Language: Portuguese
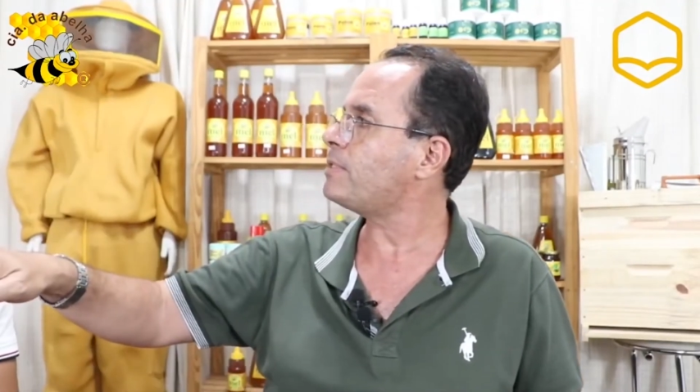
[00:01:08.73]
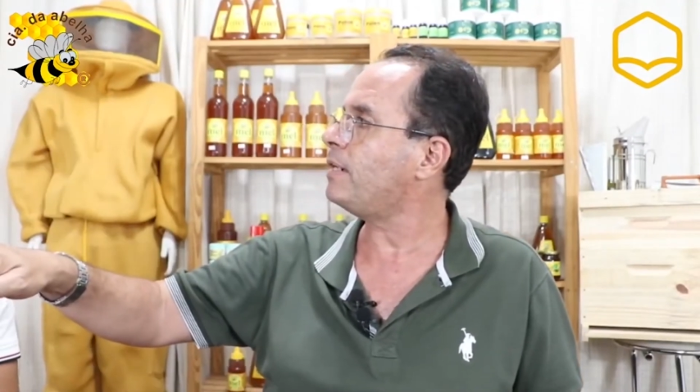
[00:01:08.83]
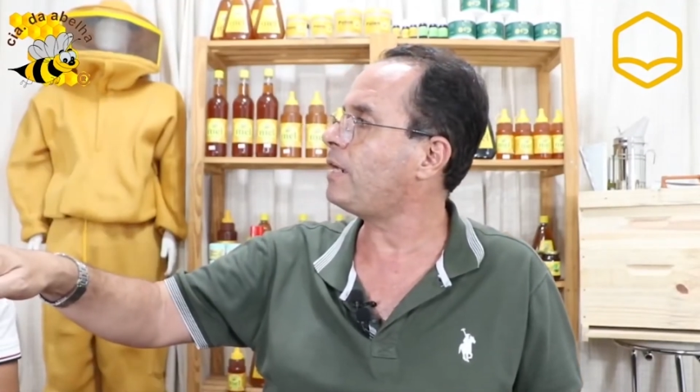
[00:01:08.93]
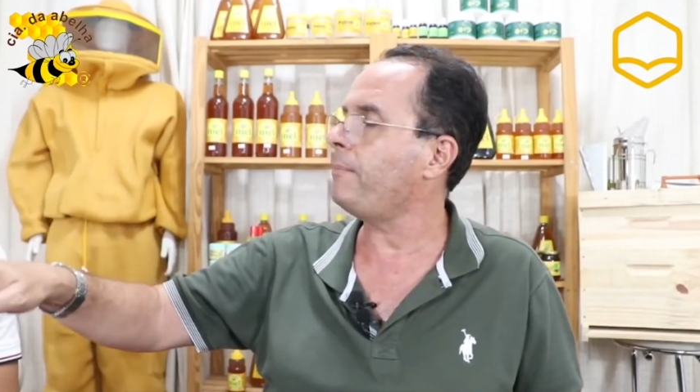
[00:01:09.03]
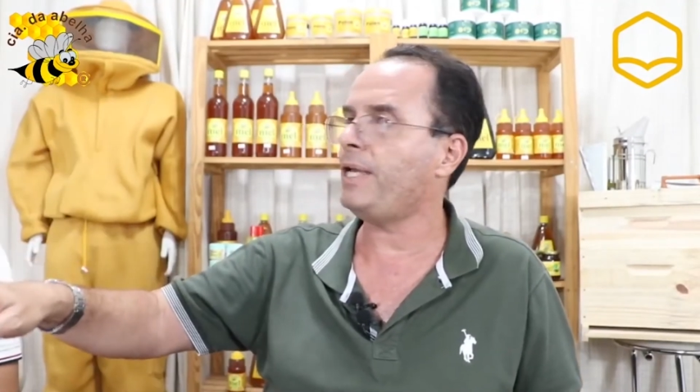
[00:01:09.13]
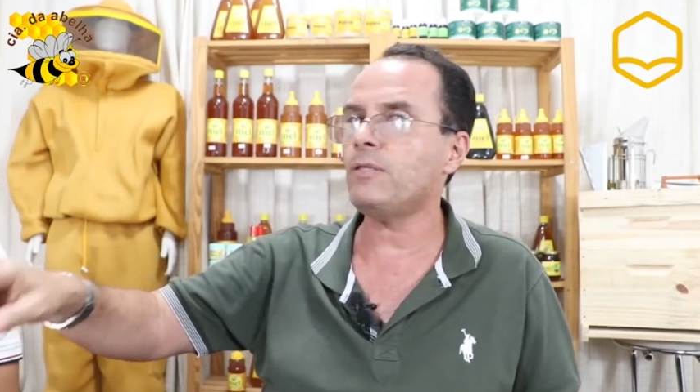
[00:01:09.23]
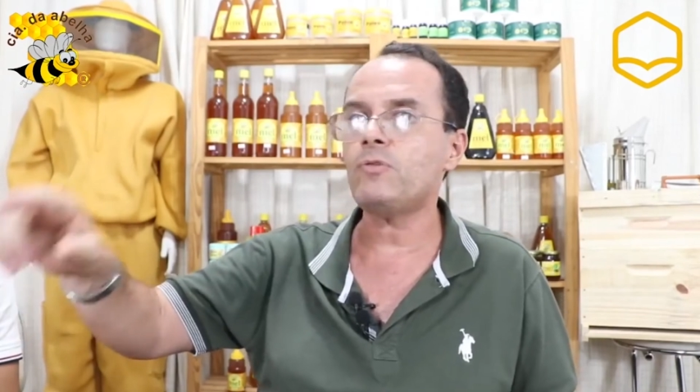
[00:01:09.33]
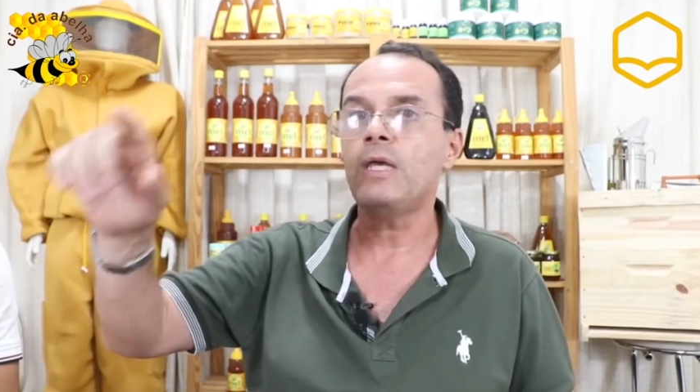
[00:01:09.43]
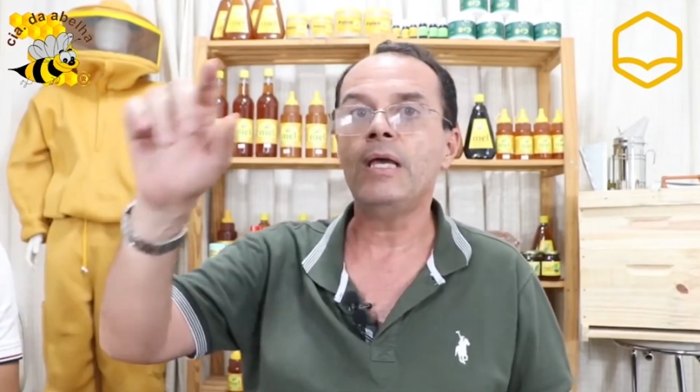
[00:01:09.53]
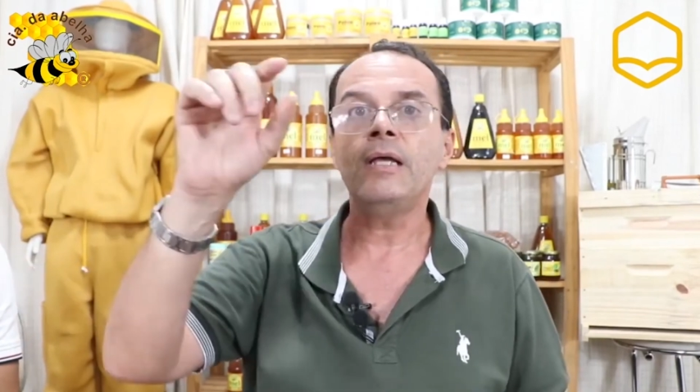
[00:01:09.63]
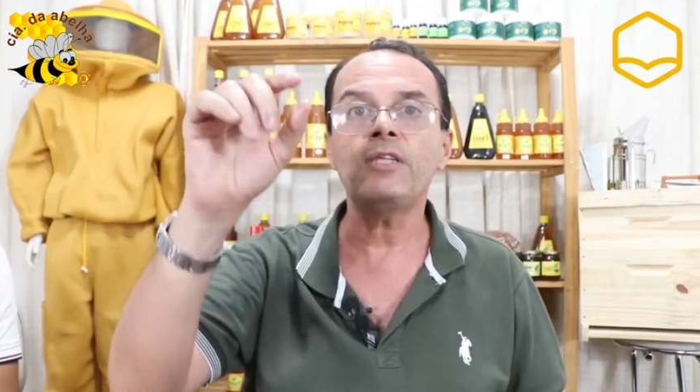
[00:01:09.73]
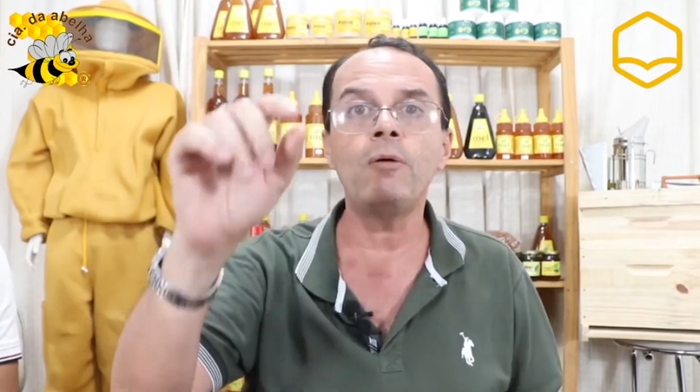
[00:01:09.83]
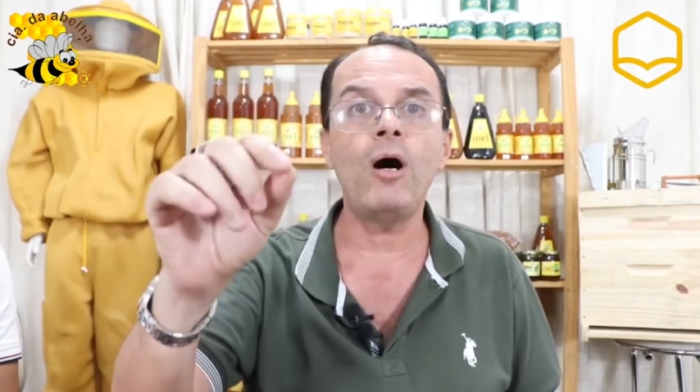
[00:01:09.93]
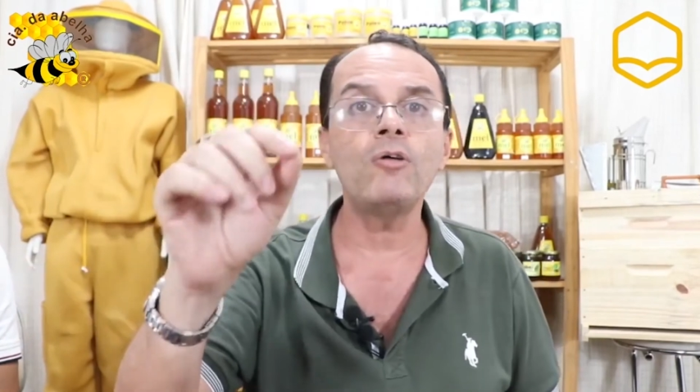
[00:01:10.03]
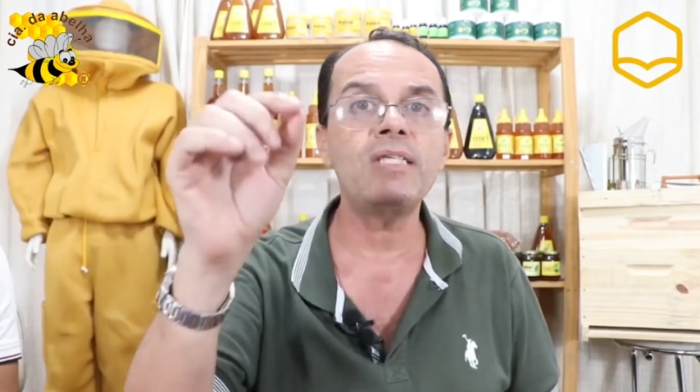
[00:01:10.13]
treinamentos, tem
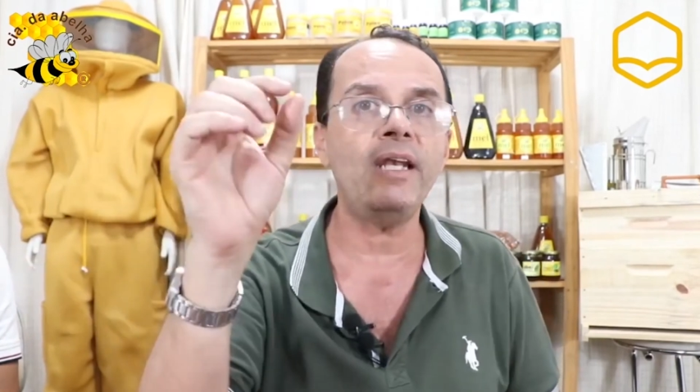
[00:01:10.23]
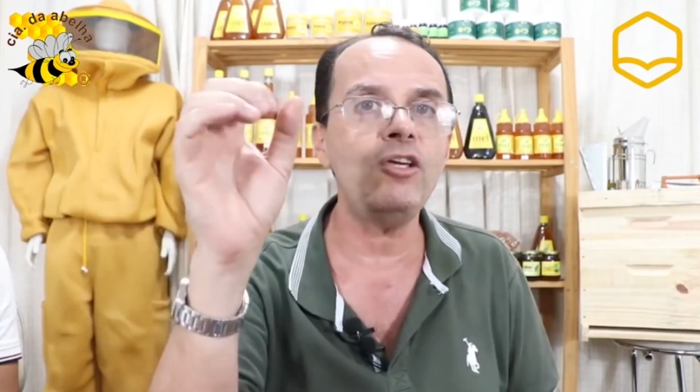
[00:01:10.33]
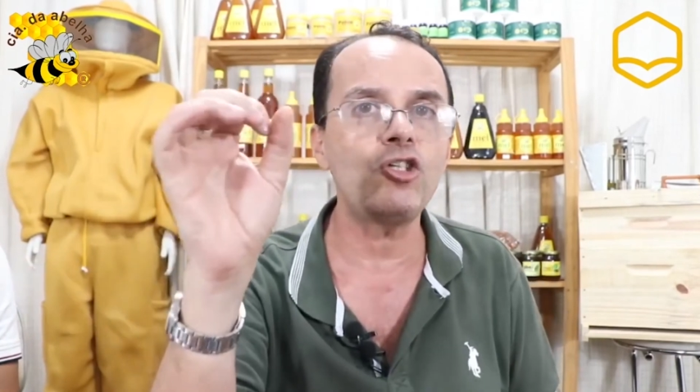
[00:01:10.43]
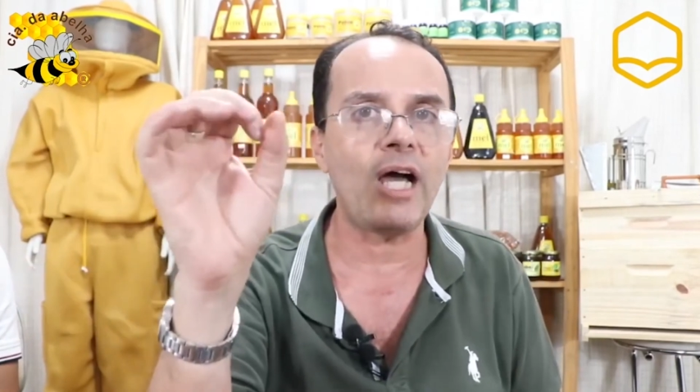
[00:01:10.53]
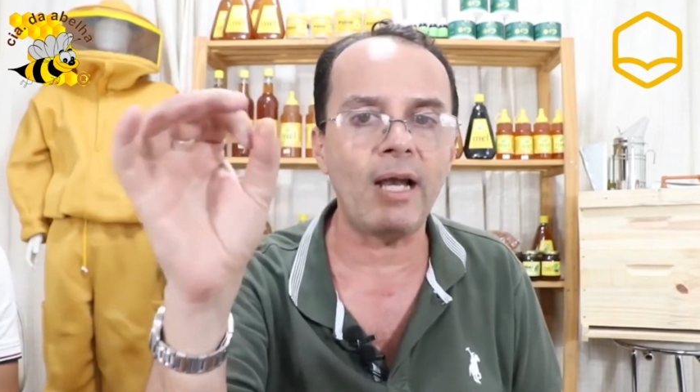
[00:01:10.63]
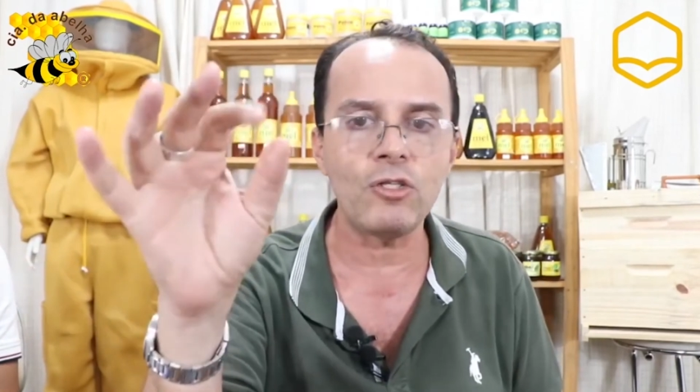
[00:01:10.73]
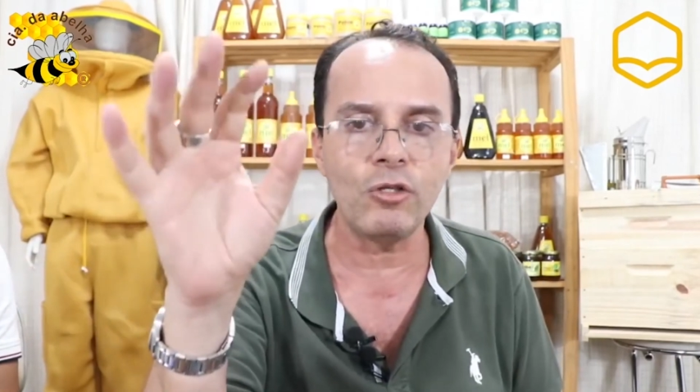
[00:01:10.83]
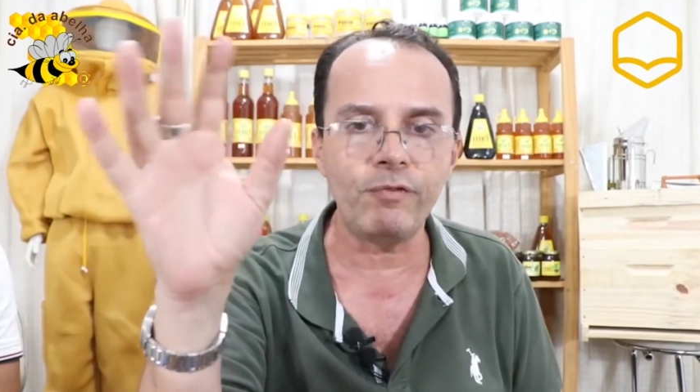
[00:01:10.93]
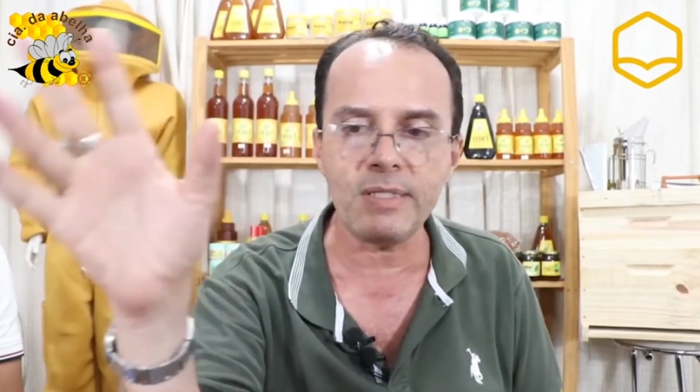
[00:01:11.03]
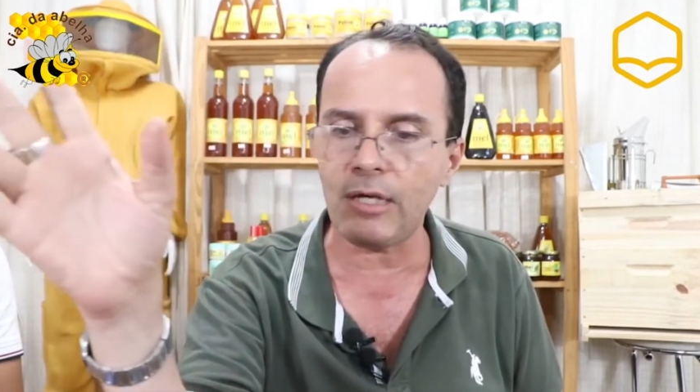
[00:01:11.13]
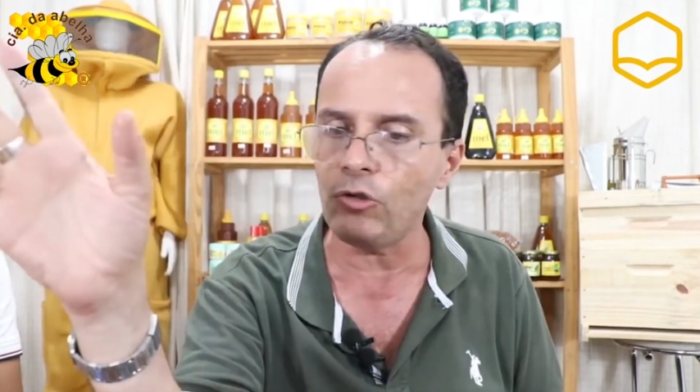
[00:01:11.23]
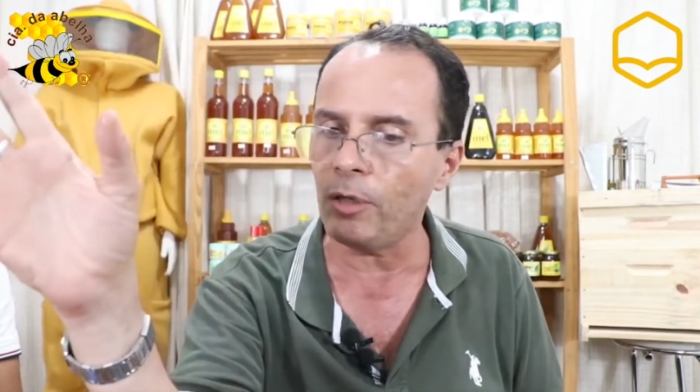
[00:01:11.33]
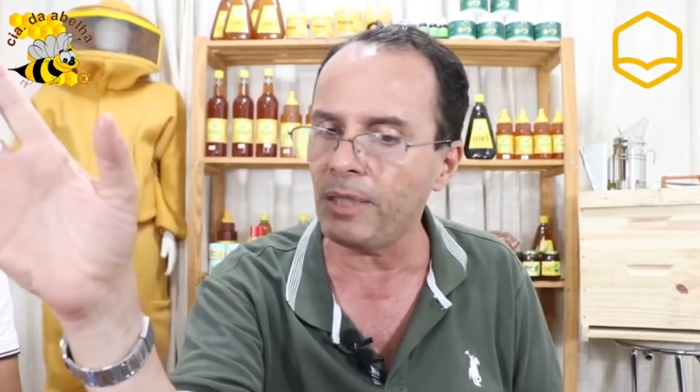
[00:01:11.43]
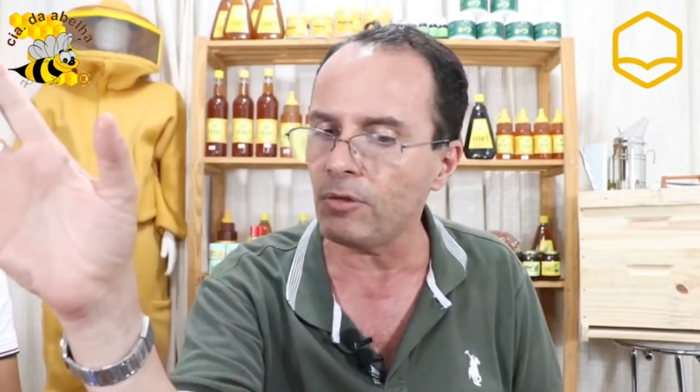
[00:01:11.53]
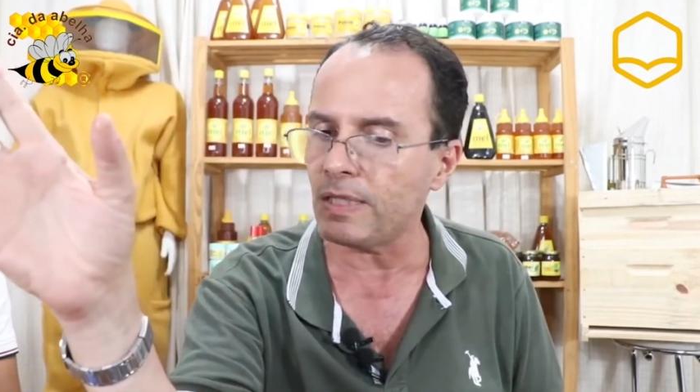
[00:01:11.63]
uma usina em Jales. Não vou dizer o
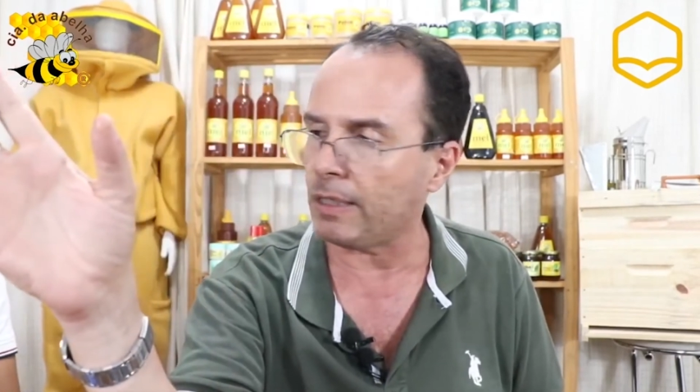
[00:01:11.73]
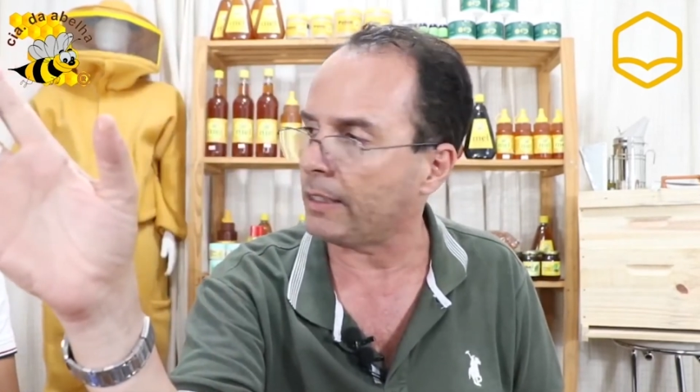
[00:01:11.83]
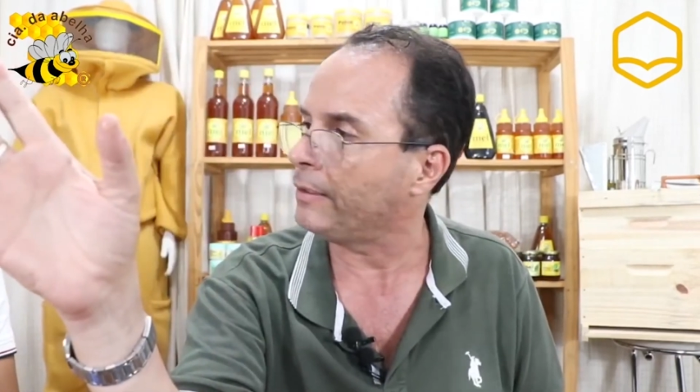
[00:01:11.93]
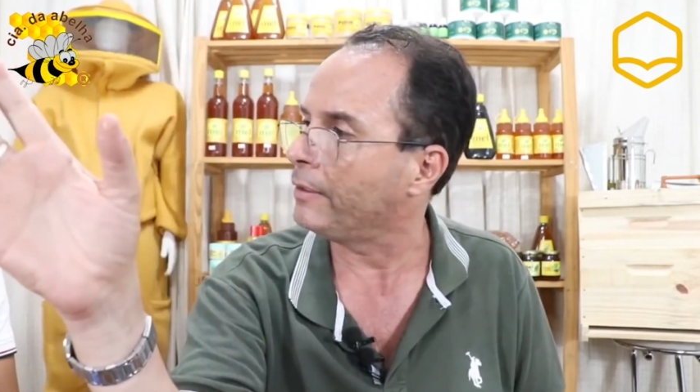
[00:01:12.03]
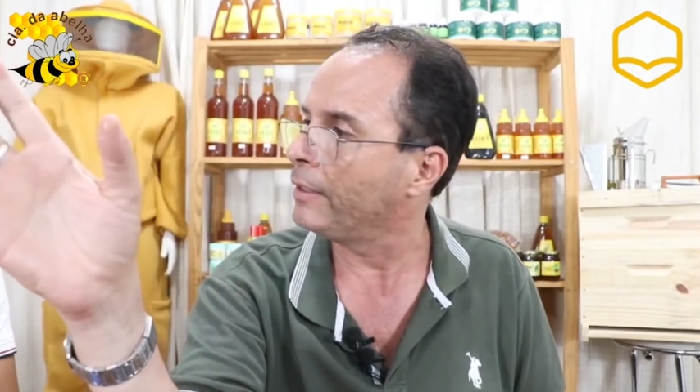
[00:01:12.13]
nome da usina.